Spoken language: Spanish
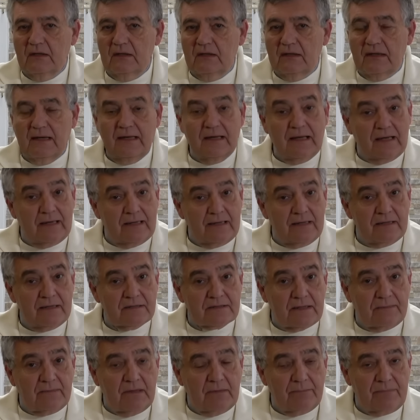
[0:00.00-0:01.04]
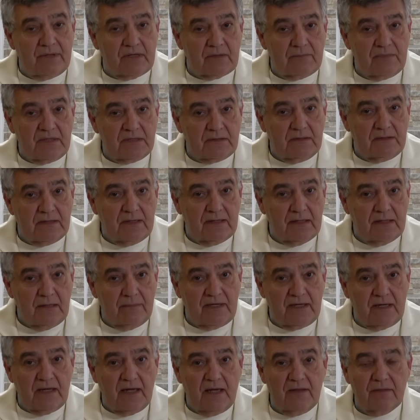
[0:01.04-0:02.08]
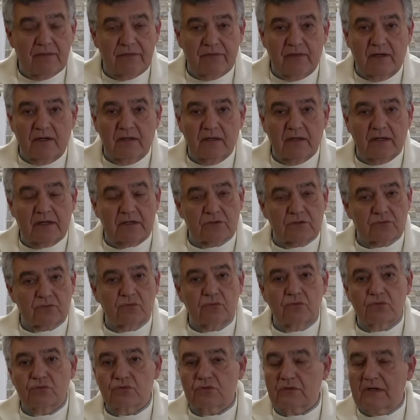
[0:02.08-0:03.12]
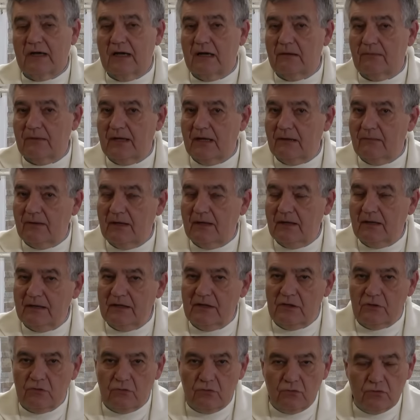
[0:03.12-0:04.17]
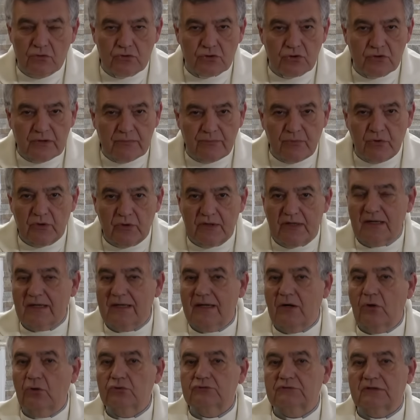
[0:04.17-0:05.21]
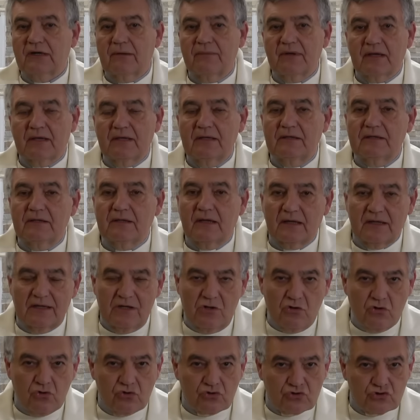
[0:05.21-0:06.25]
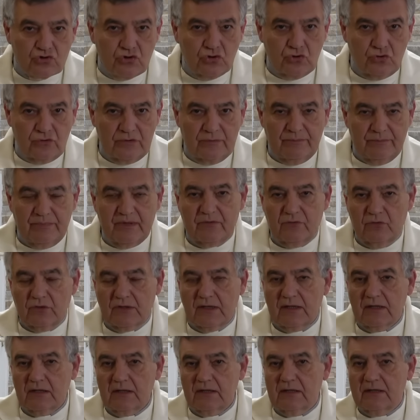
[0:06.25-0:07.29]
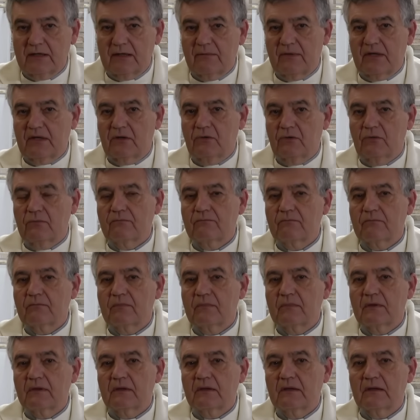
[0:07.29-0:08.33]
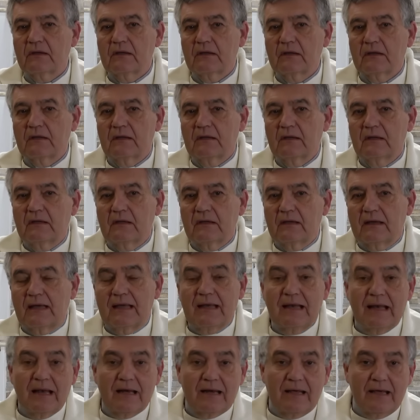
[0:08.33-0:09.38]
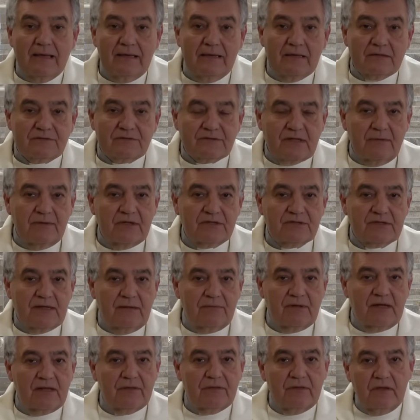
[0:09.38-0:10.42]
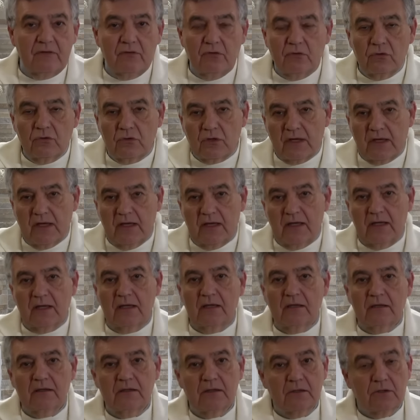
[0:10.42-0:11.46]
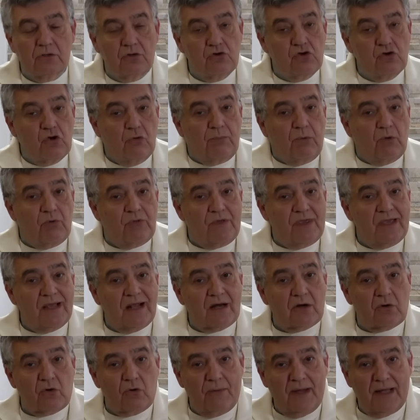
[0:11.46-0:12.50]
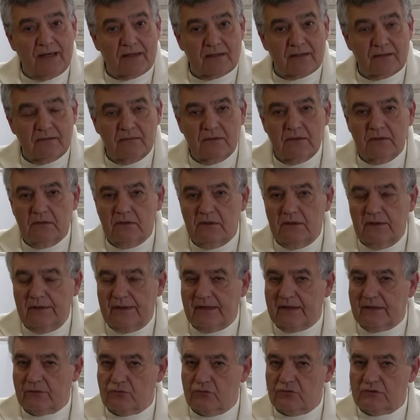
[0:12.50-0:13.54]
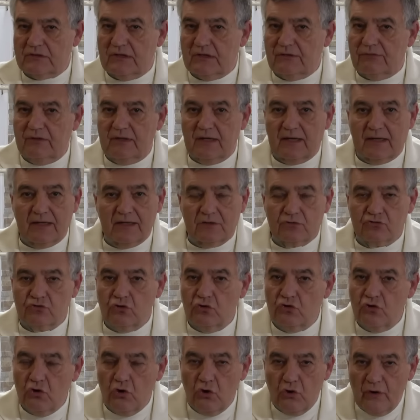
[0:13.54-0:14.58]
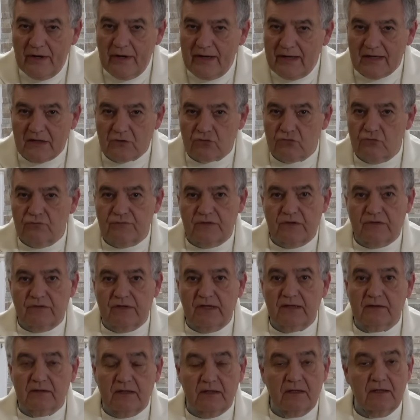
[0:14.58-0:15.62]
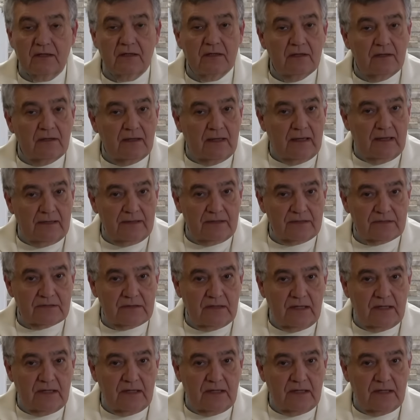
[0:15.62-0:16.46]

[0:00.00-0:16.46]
En la ley estaba permitida la venganza. Jesús hablaba incluso de poner la otra mejilla y no solo de perdonar al enemigo. En la ley estaba establecido que no podía robar y Jesús decía que eso no era suficiente. Ahí está